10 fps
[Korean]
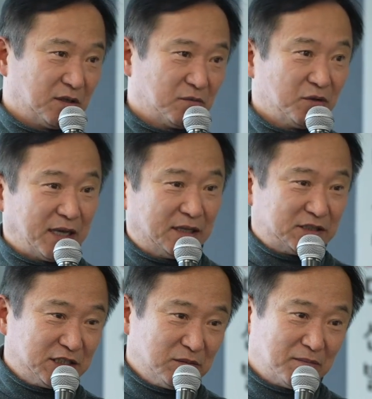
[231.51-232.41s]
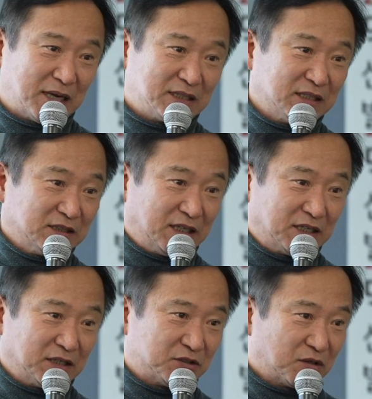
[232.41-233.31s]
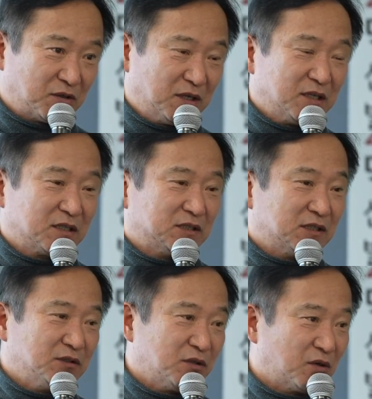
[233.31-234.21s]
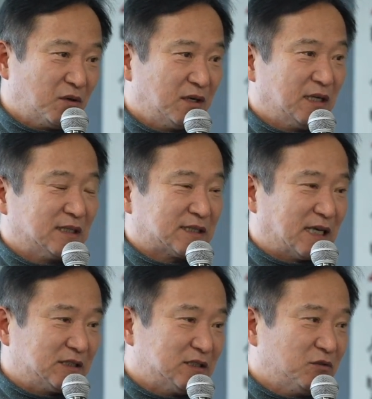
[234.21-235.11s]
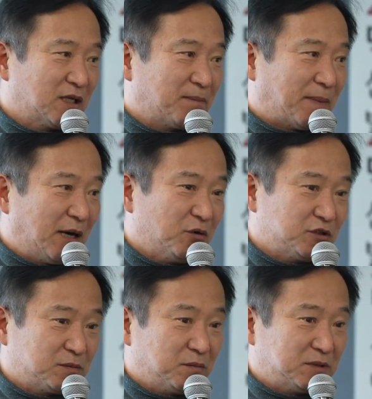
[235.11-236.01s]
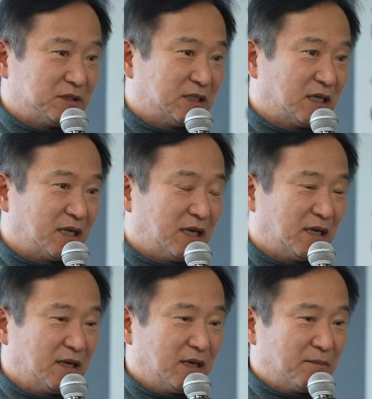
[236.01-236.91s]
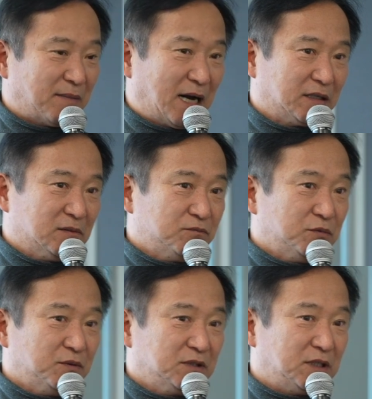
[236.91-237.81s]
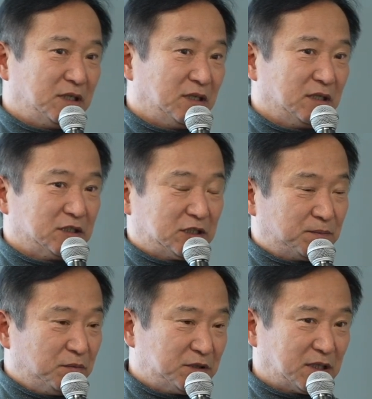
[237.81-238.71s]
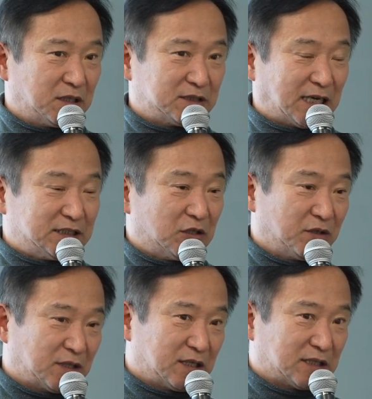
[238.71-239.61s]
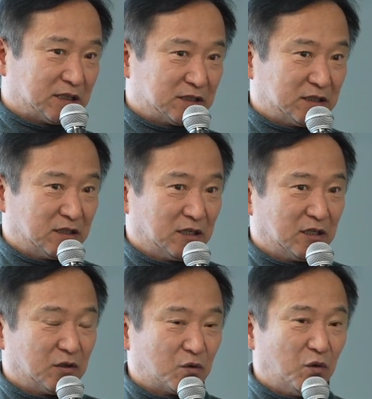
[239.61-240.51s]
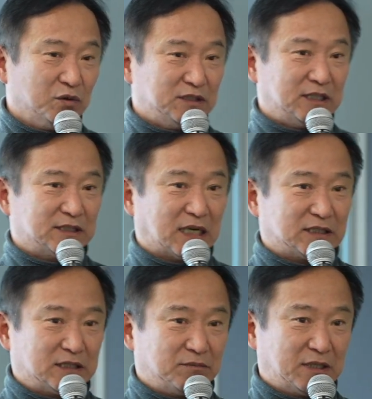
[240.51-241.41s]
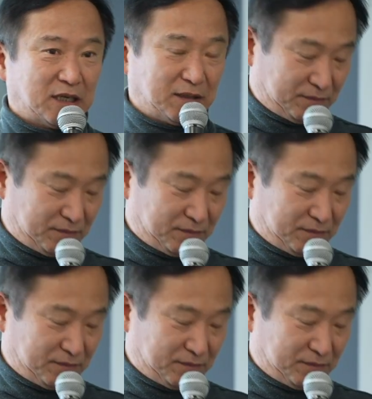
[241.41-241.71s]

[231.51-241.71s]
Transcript: 물론 지금은 많이 성장했겠죠. 그 정도로 사실은 우리가 발효식품 시장에 많은 부분들이 식품 시장을 차지하고 있다는 사실은 공지의 사실입니다.